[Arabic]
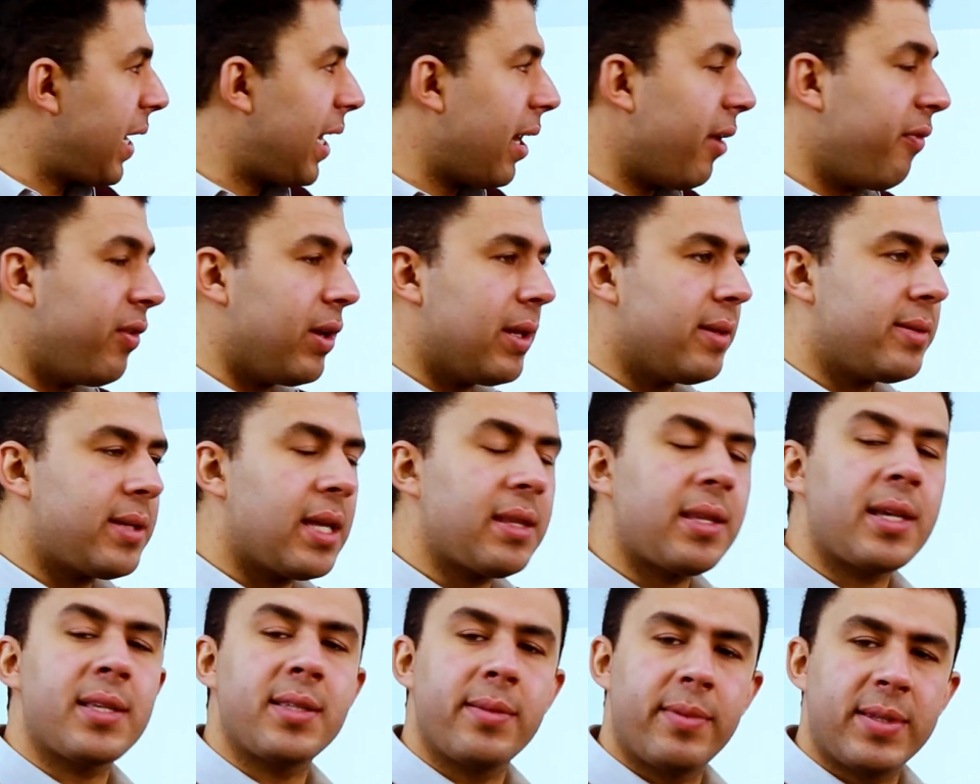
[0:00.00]
بخلاف
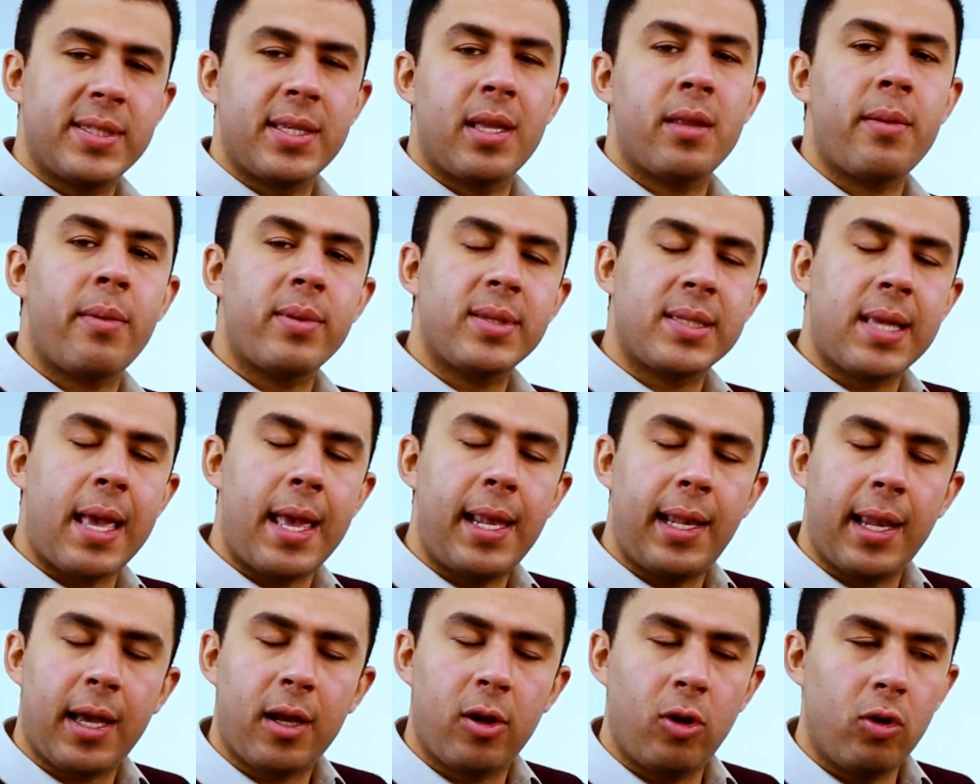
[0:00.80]
الاستاتكس بس انا
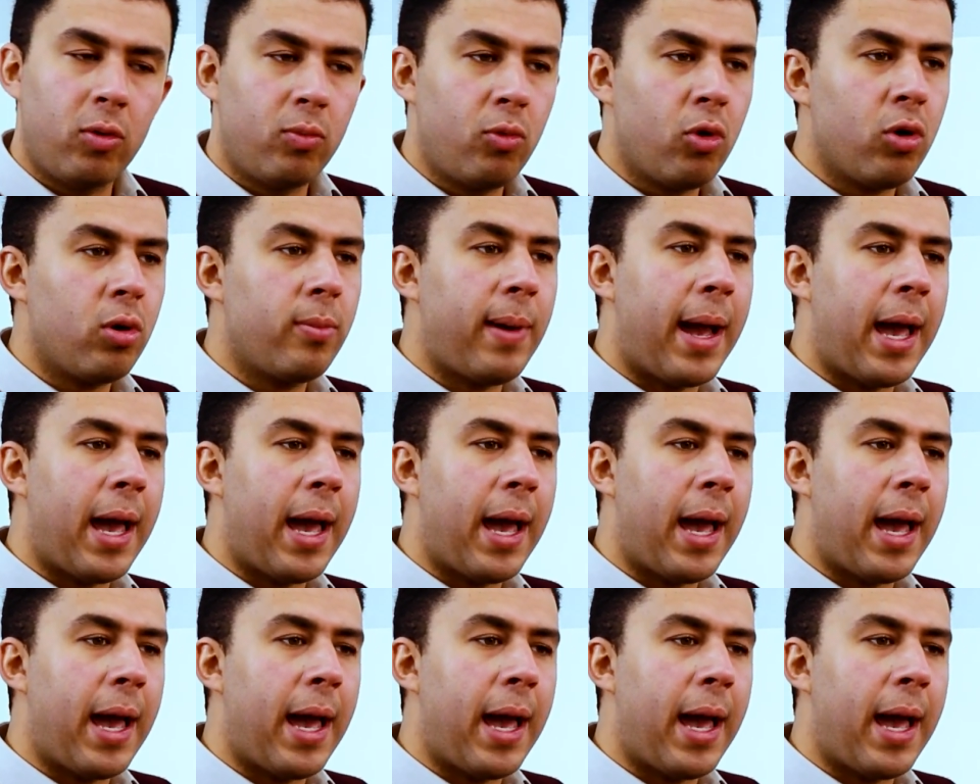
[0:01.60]
بسهل لك الامور